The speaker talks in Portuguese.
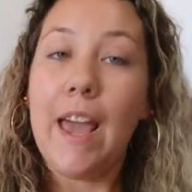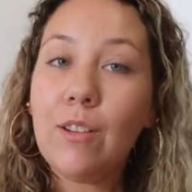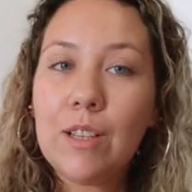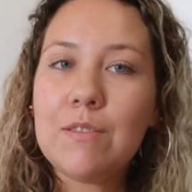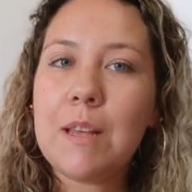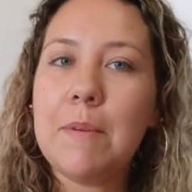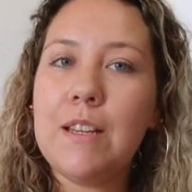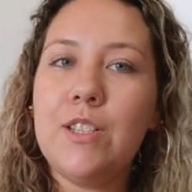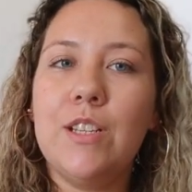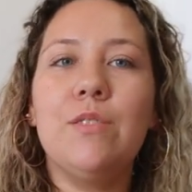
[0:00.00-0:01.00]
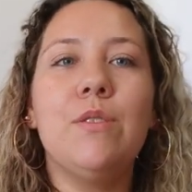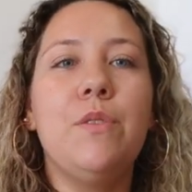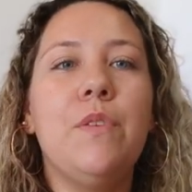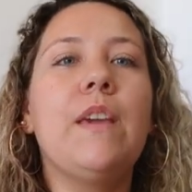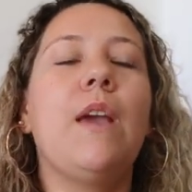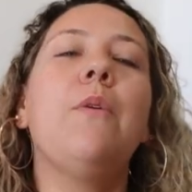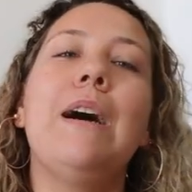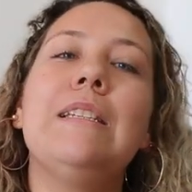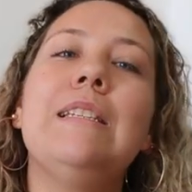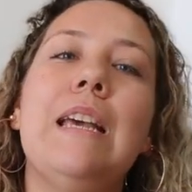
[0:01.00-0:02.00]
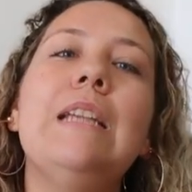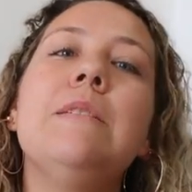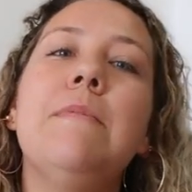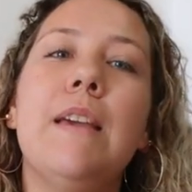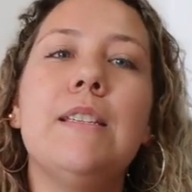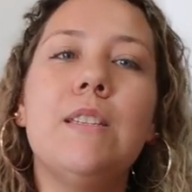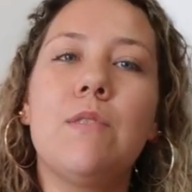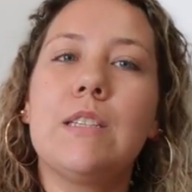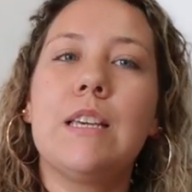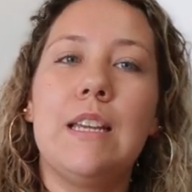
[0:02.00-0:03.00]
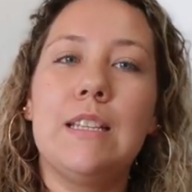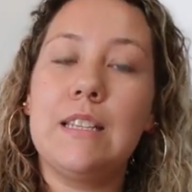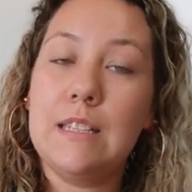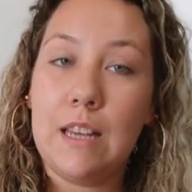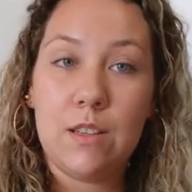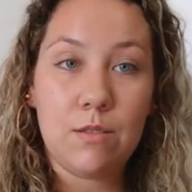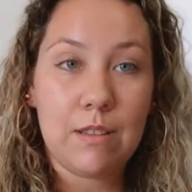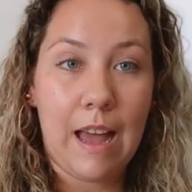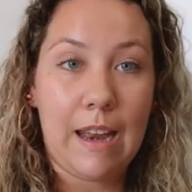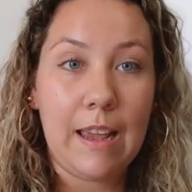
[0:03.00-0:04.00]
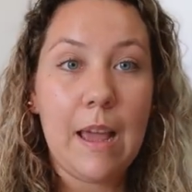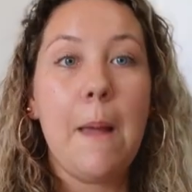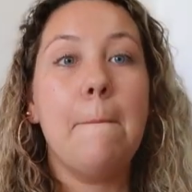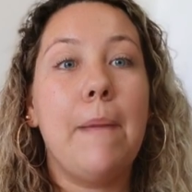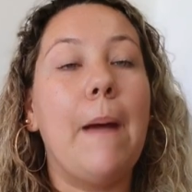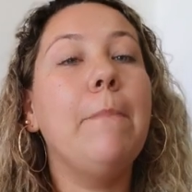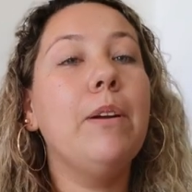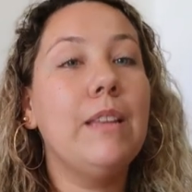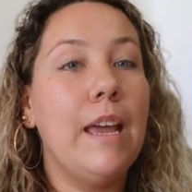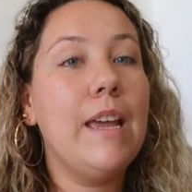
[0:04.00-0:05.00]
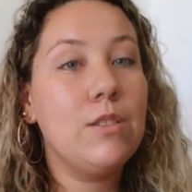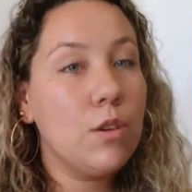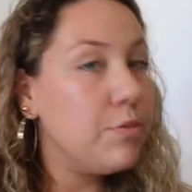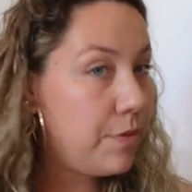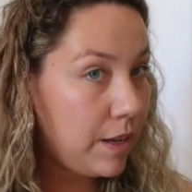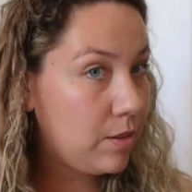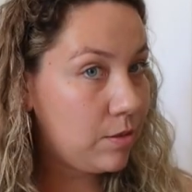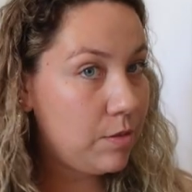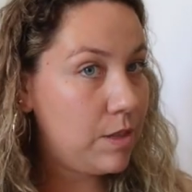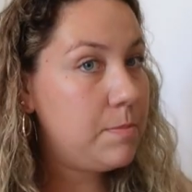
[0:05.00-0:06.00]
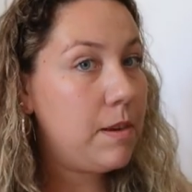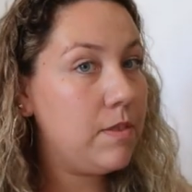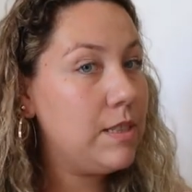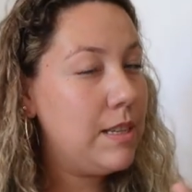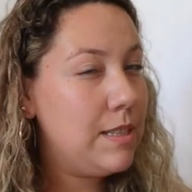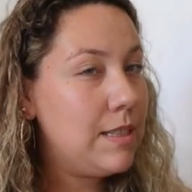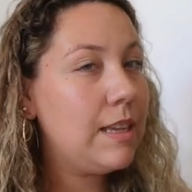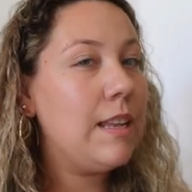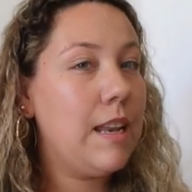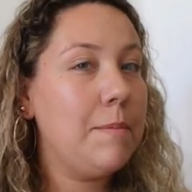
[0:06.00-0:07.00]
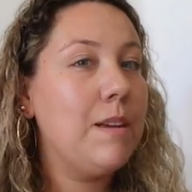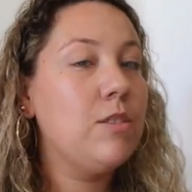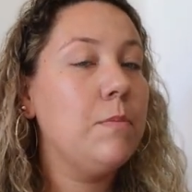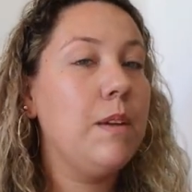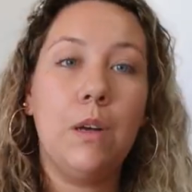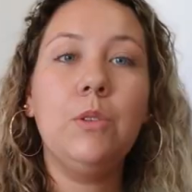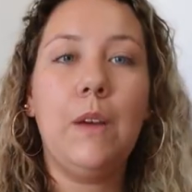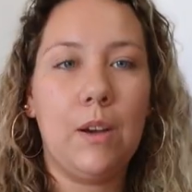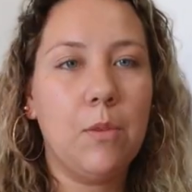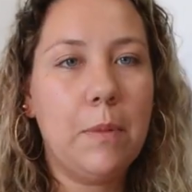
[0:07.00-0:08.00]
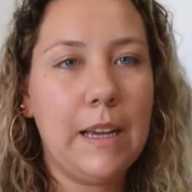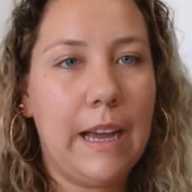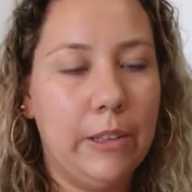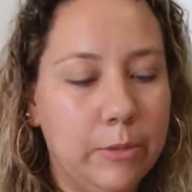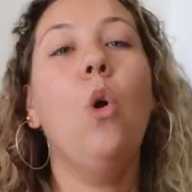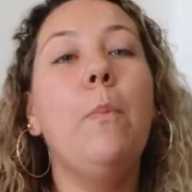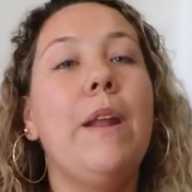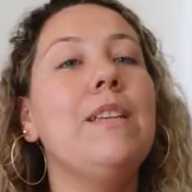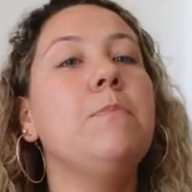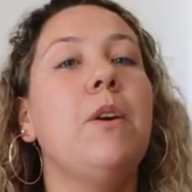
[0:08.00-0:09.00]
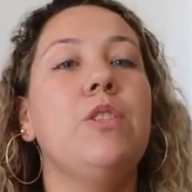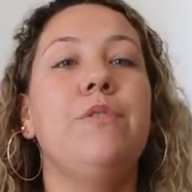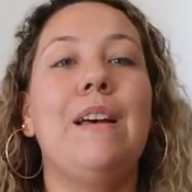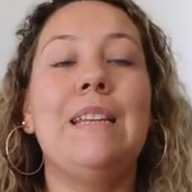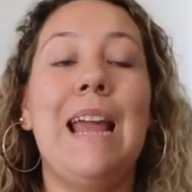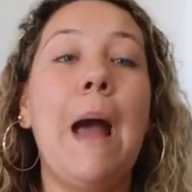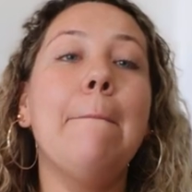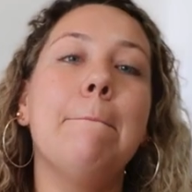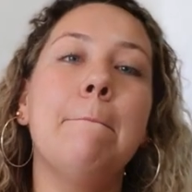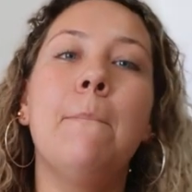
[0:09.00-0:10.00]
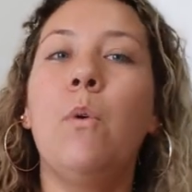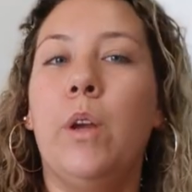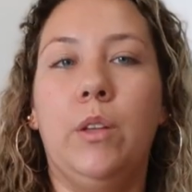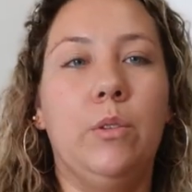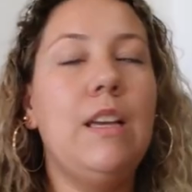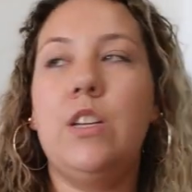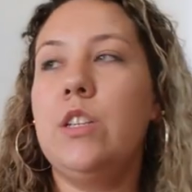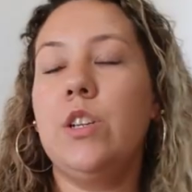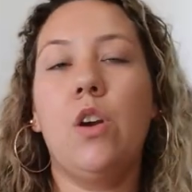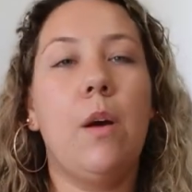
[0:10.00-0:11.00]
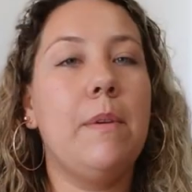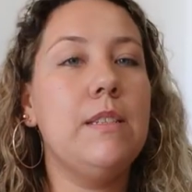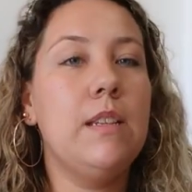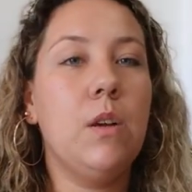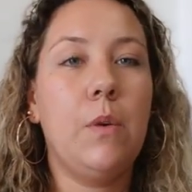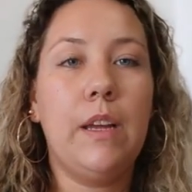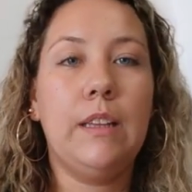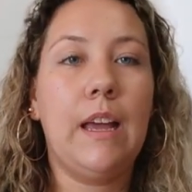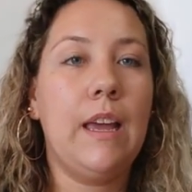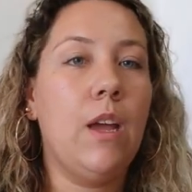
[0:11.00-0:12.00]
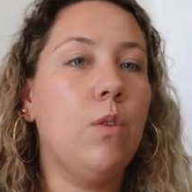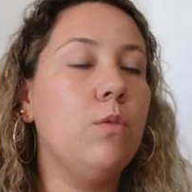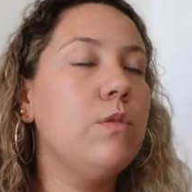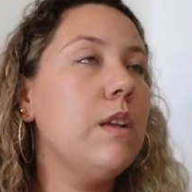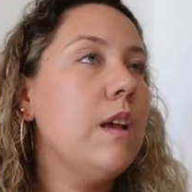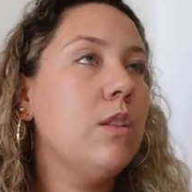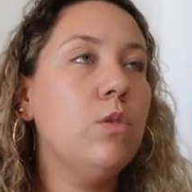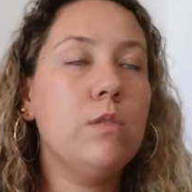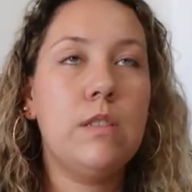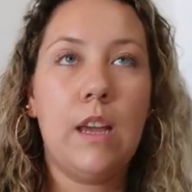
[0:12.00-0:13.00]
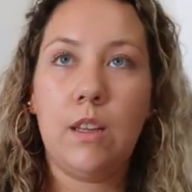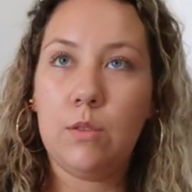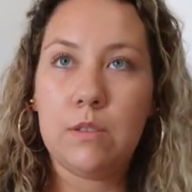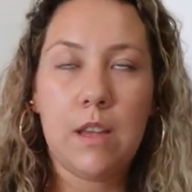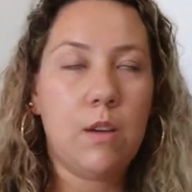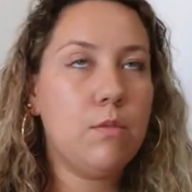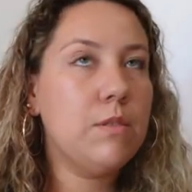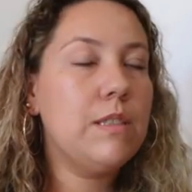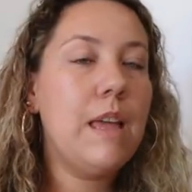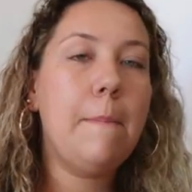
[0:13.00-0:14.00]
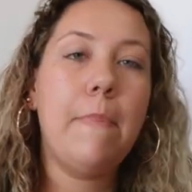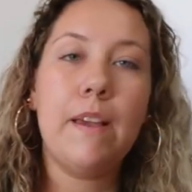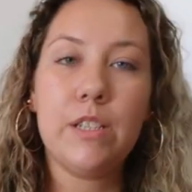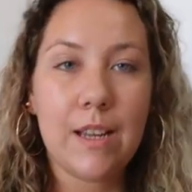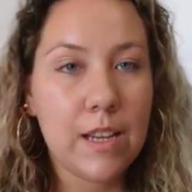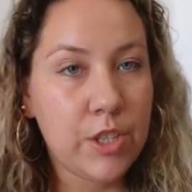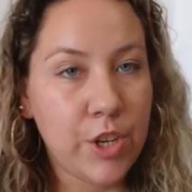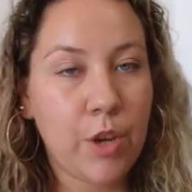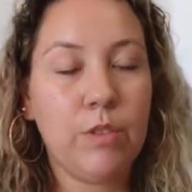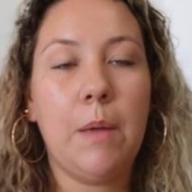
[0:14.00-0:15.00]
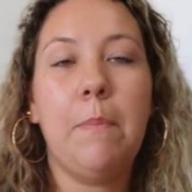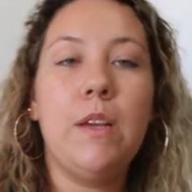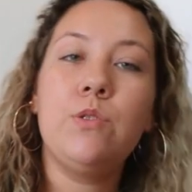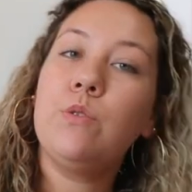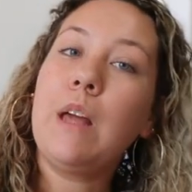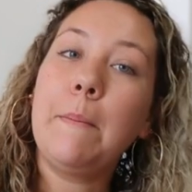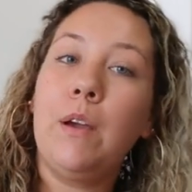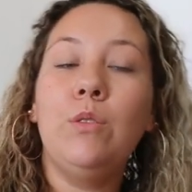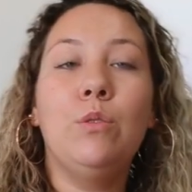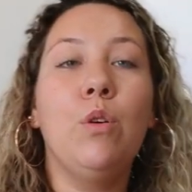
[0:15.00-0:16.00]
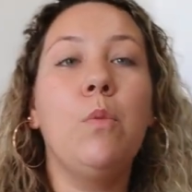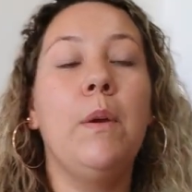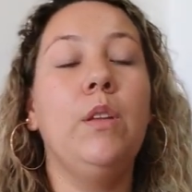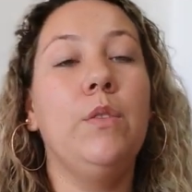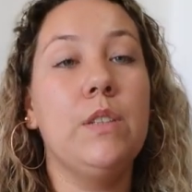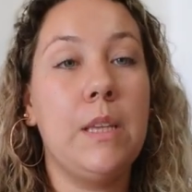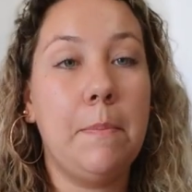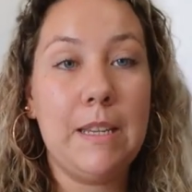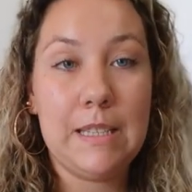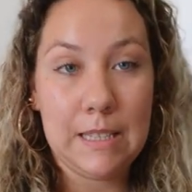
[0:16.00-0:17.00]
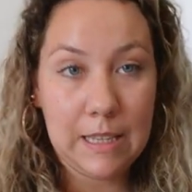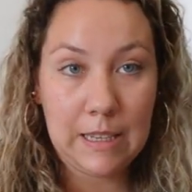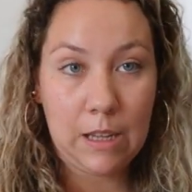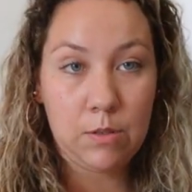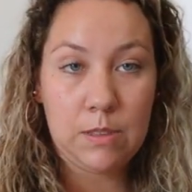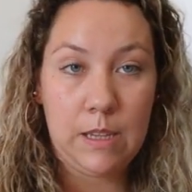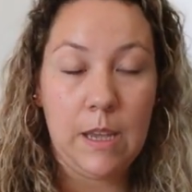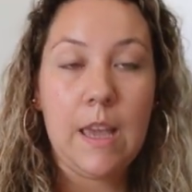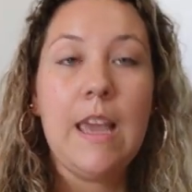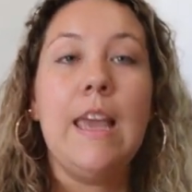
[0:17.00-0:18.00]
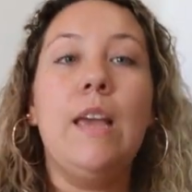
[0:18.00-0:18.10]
Eu não sabia disso e fiquei quase seis meses com as crianças sem estudarem para poder resolver tudo isso para vocês entenderem mais ou menos quanto é complicado. O preço pode variar muito. Tem gente que cobra 50 euros, 200 euros, depende da região, depende do tamanho do documento que você precisa traduzir.